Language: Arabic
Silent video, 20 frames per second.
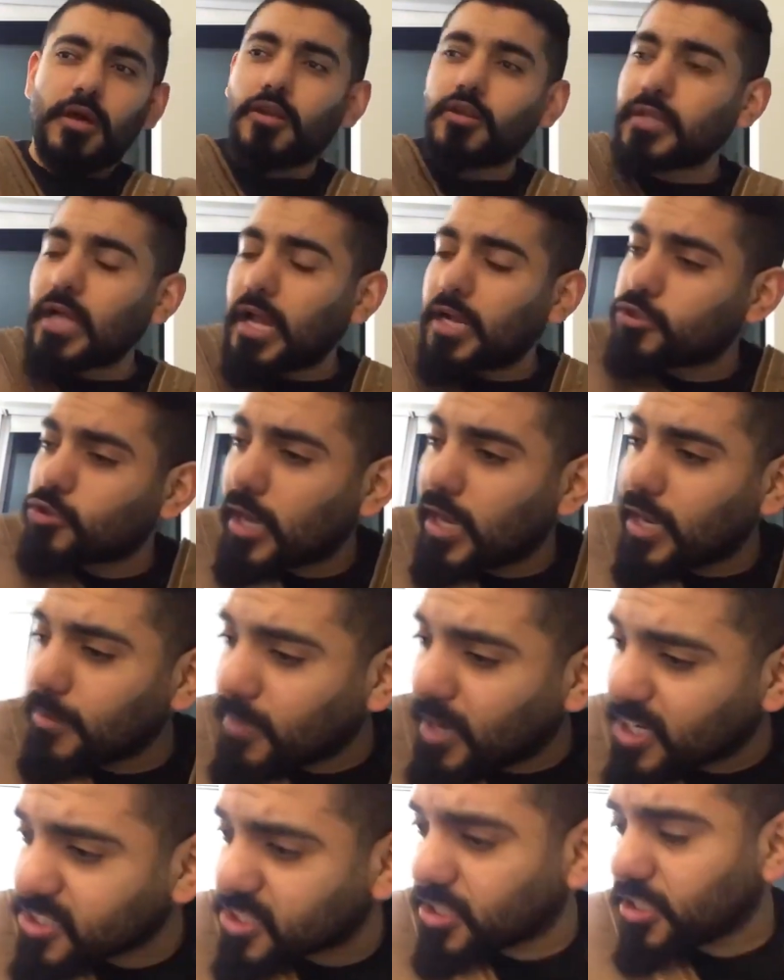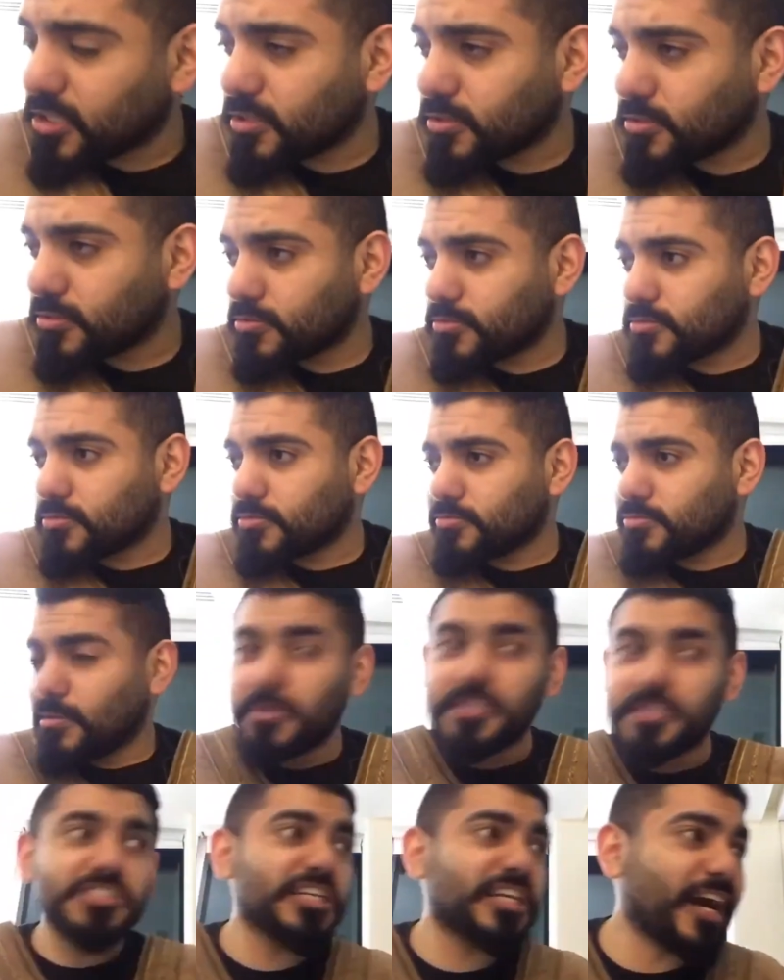رونالدو قال معاصي
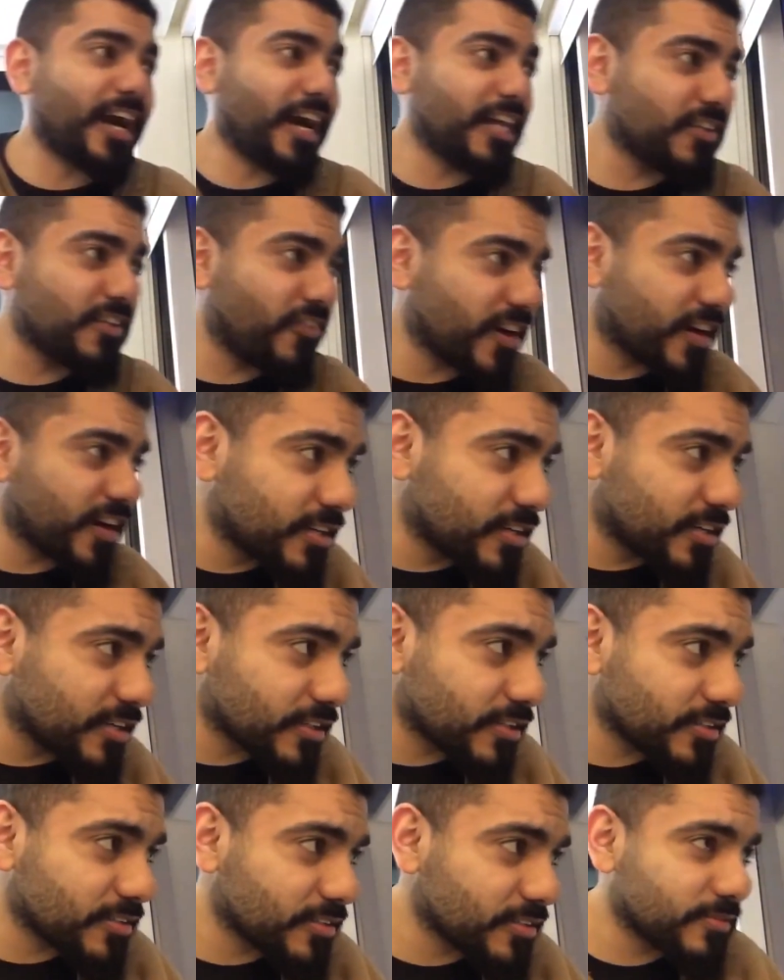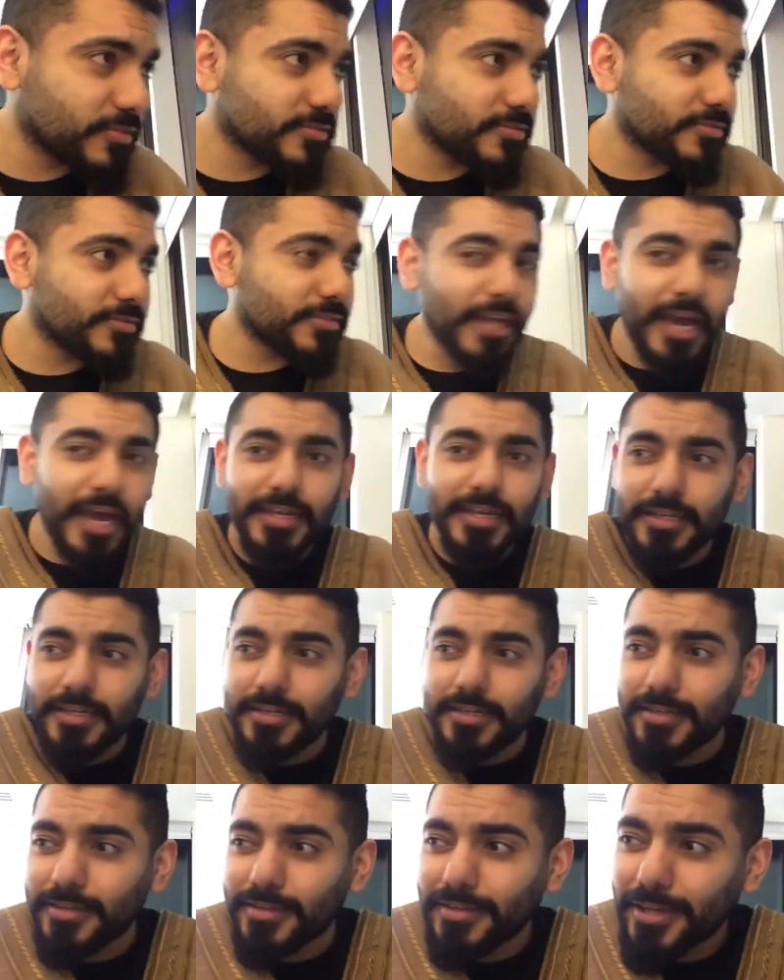ميسي قاعد يفكر
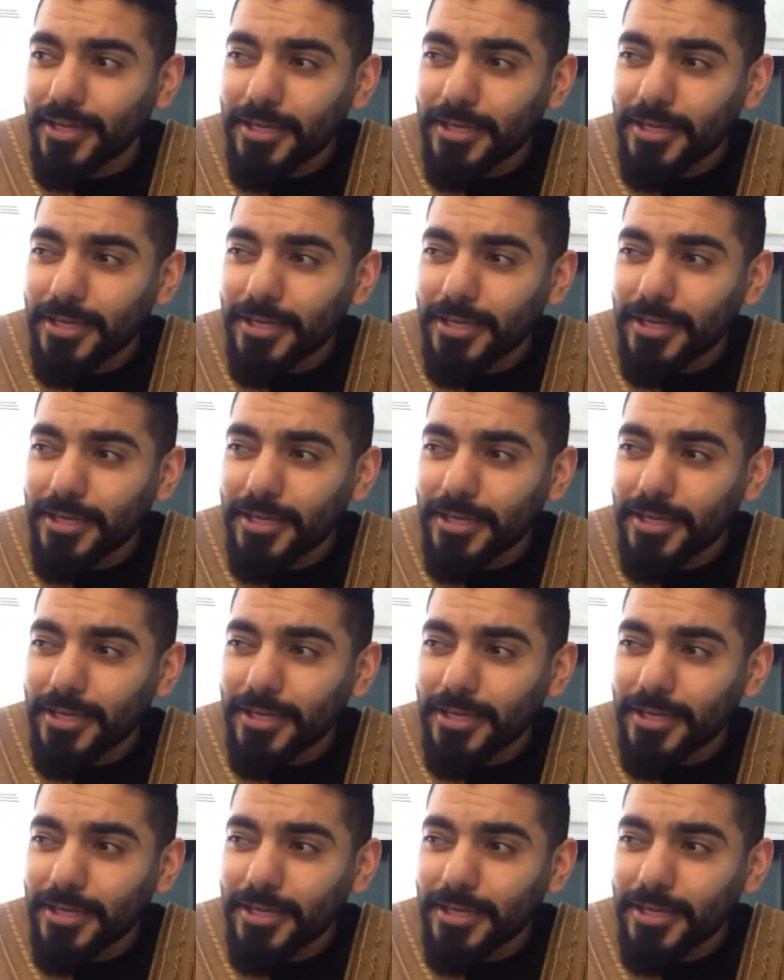يعني